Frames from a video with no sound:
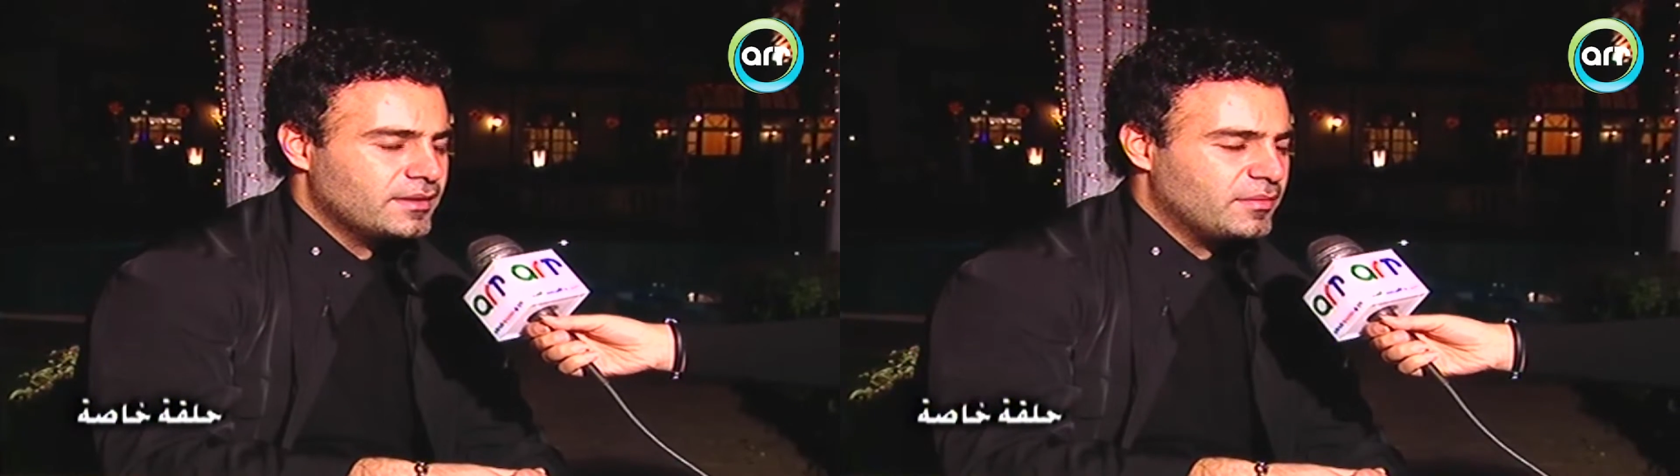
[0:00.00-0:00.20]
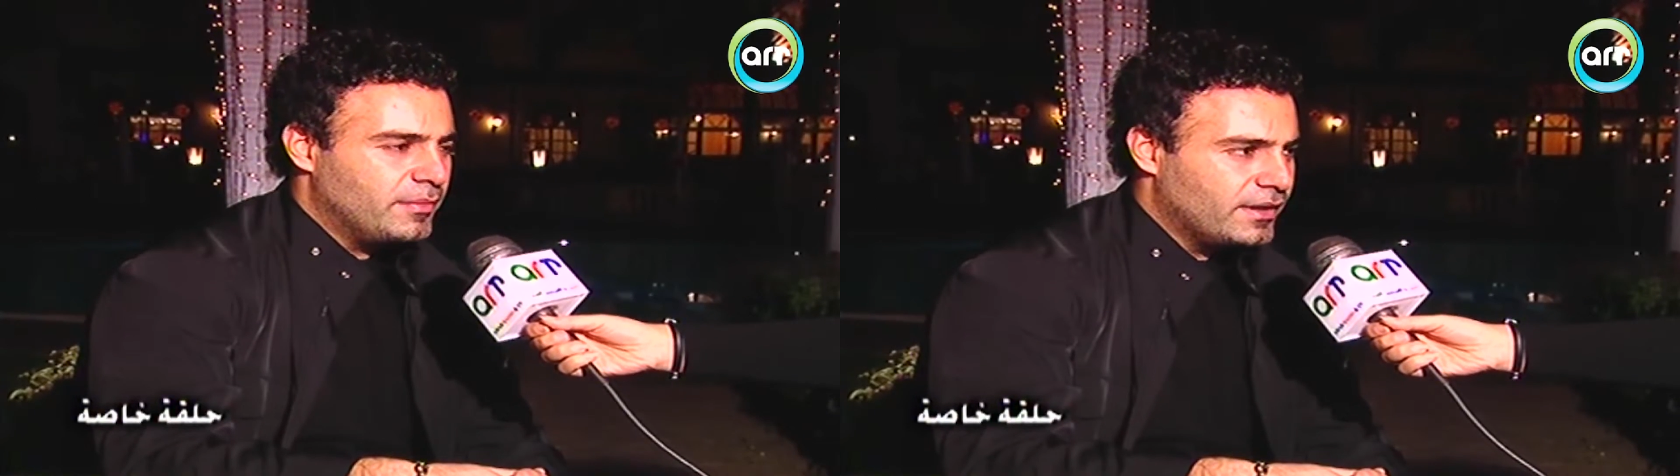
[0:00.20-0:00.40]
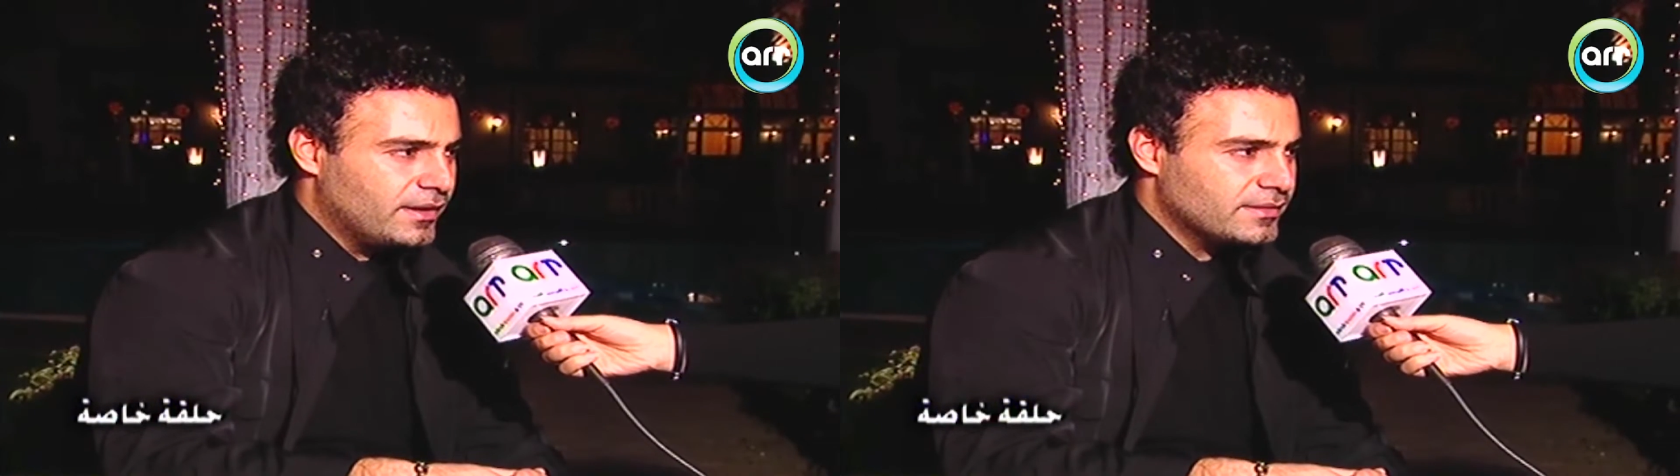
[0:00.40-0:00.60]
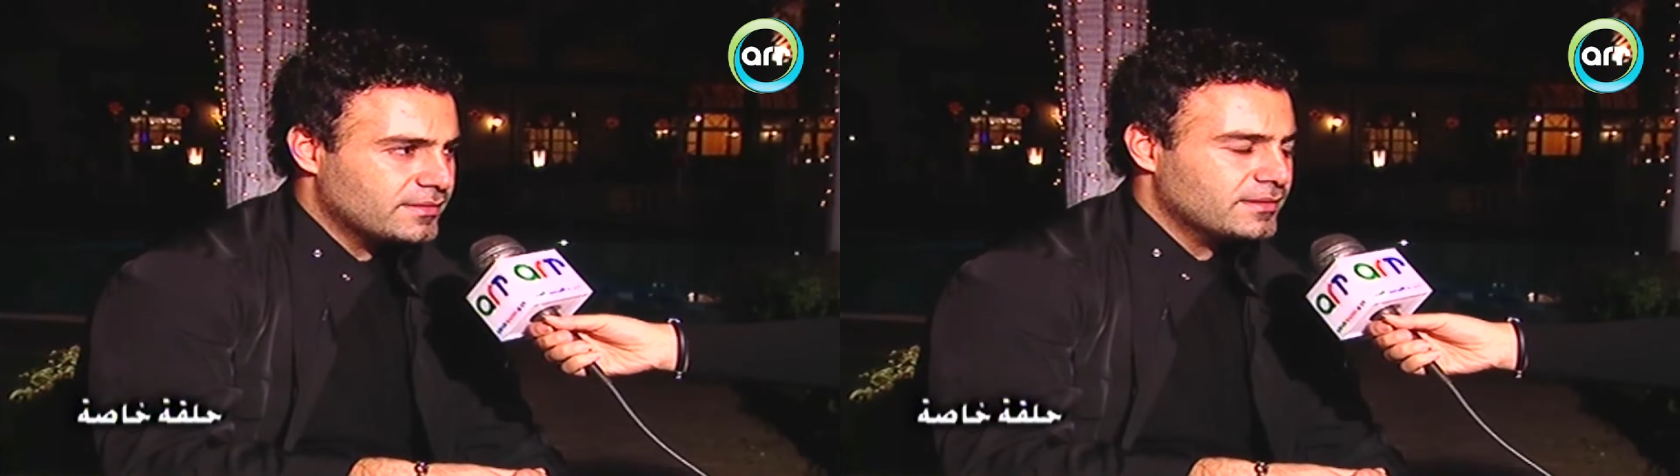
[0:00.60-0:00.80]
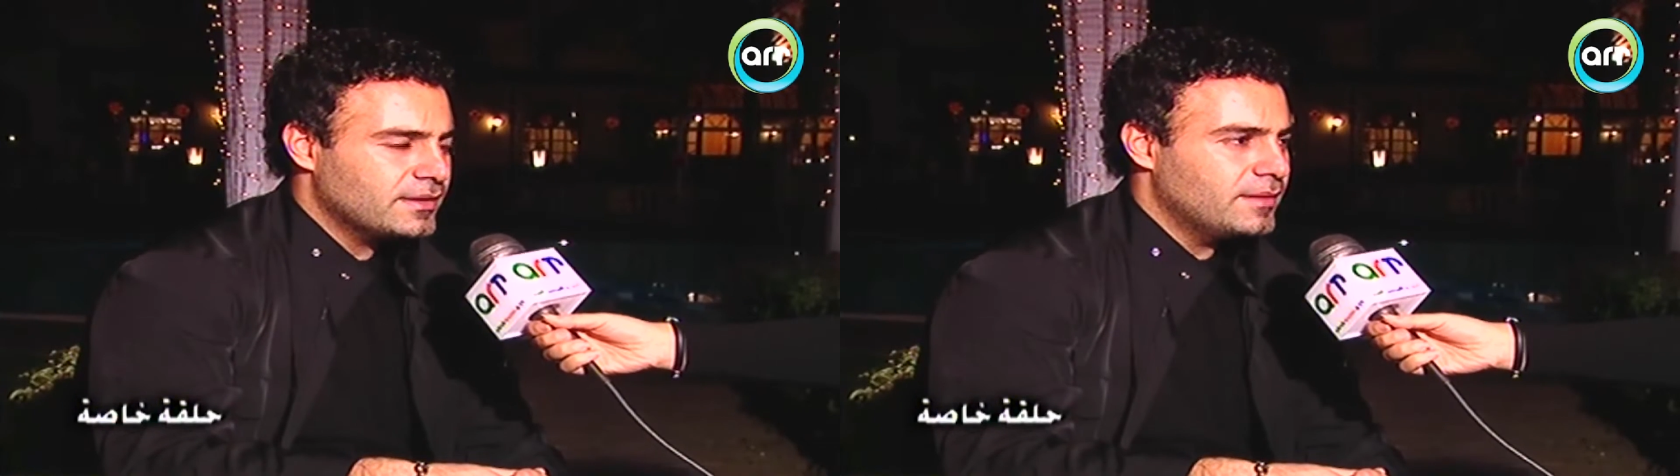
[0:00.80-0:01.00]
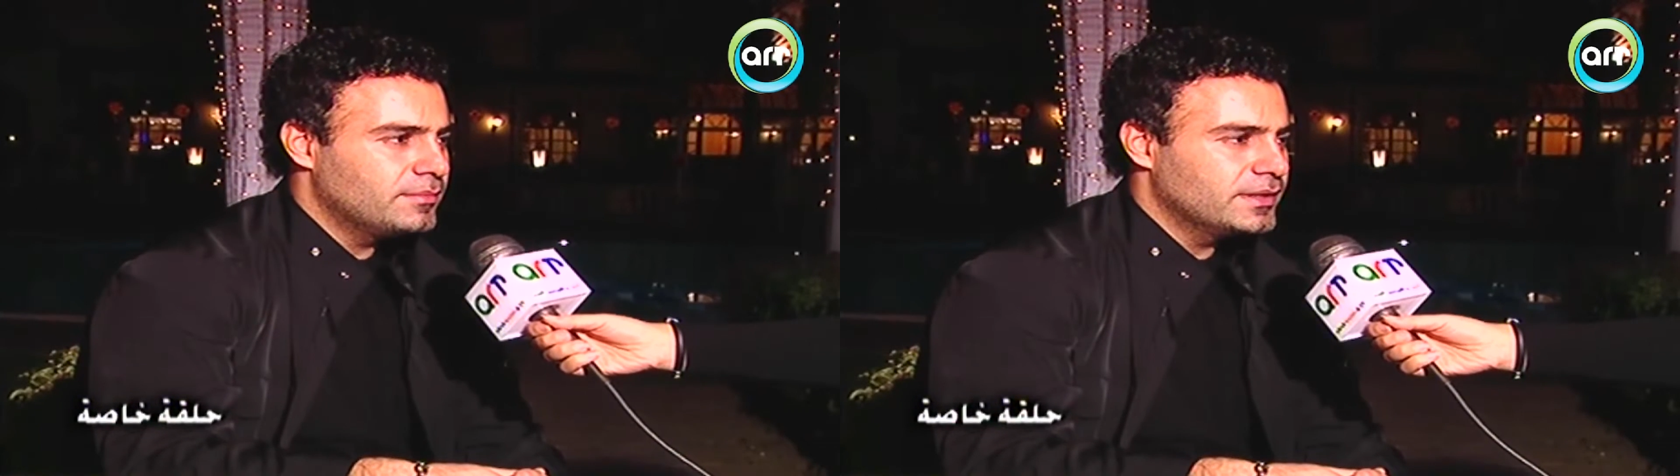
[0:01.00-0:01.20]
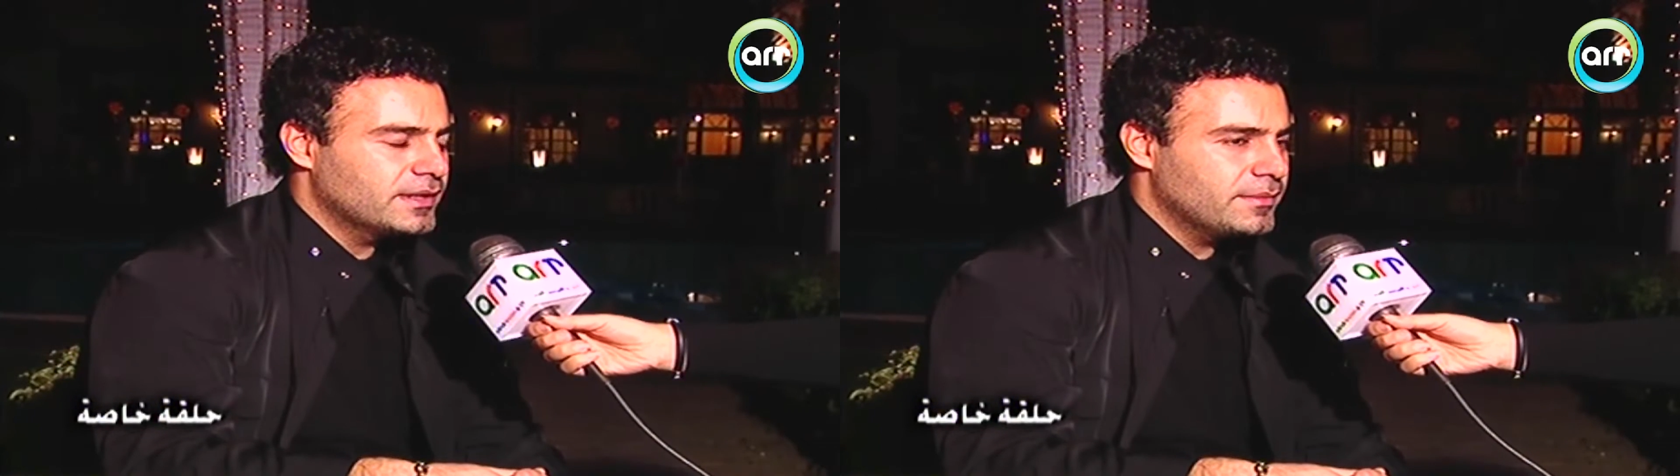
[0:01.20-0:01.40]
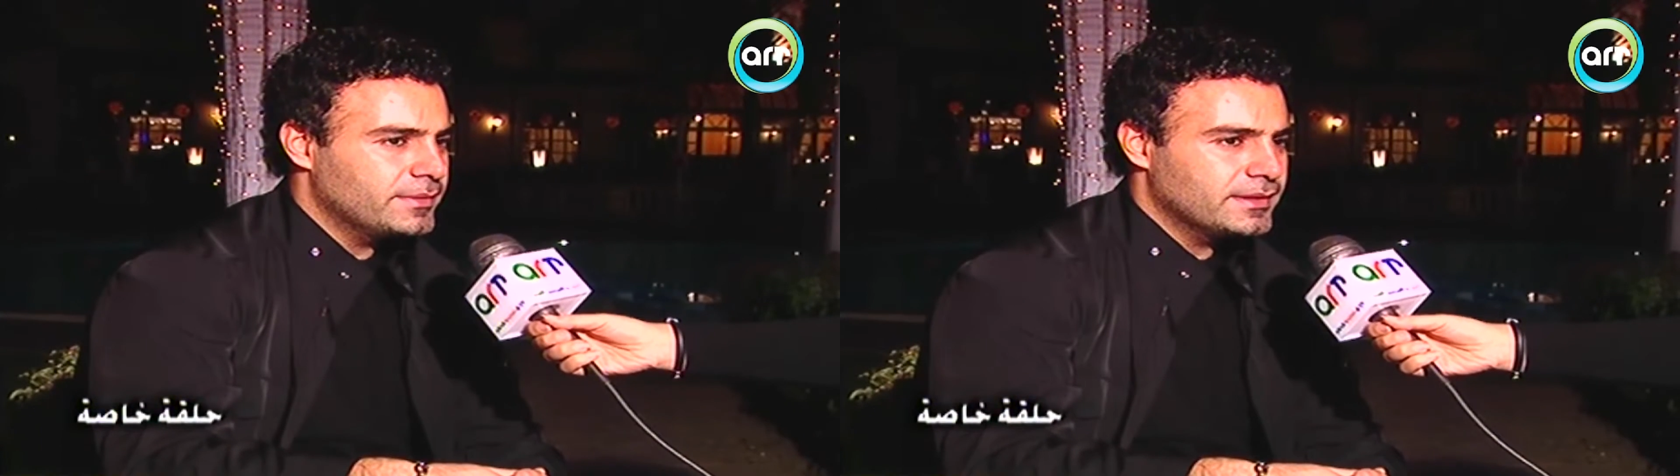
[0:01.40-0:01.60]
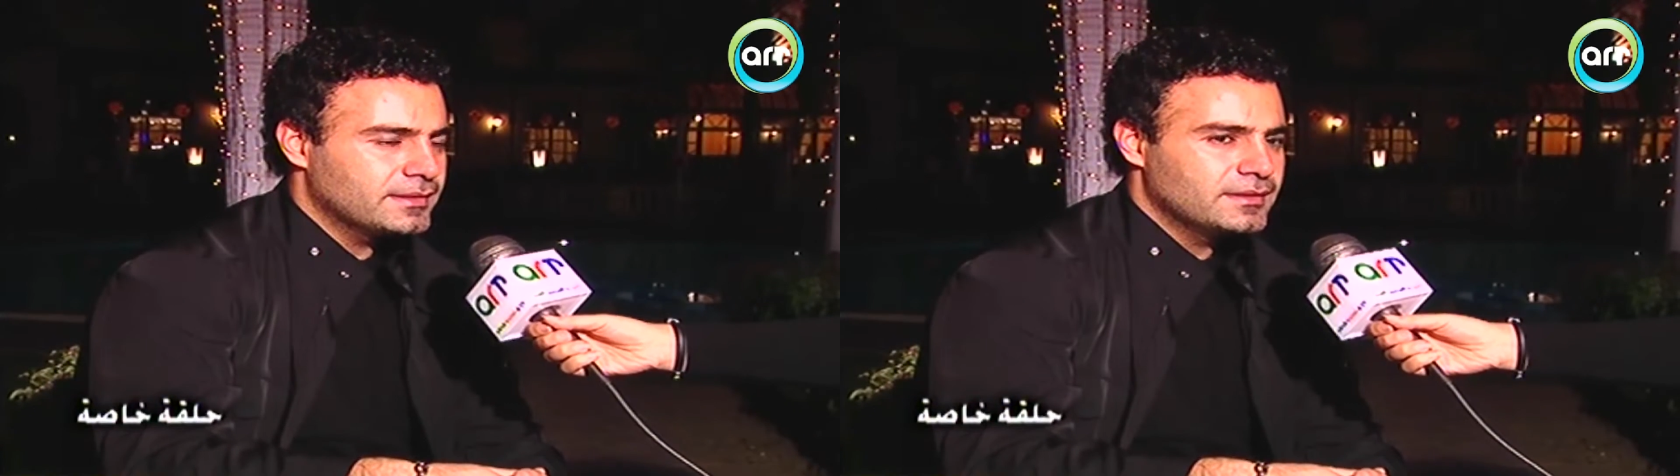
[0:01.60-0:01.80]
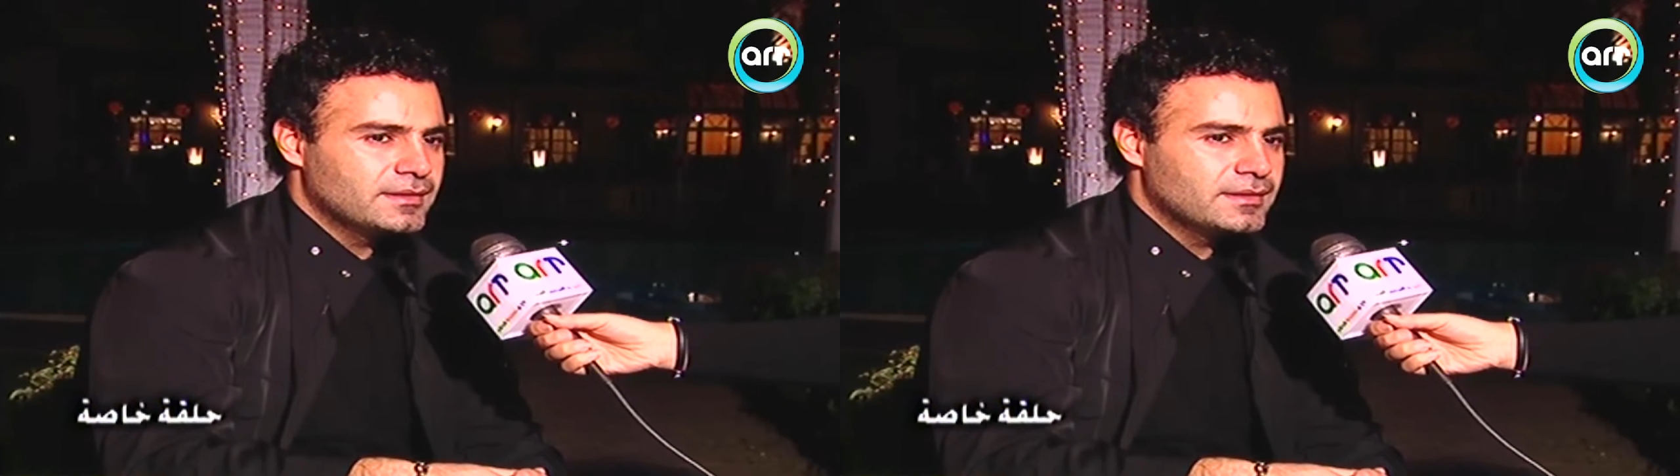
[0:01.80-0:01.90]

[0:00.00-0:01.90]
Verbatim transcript: كبار قبلي كمان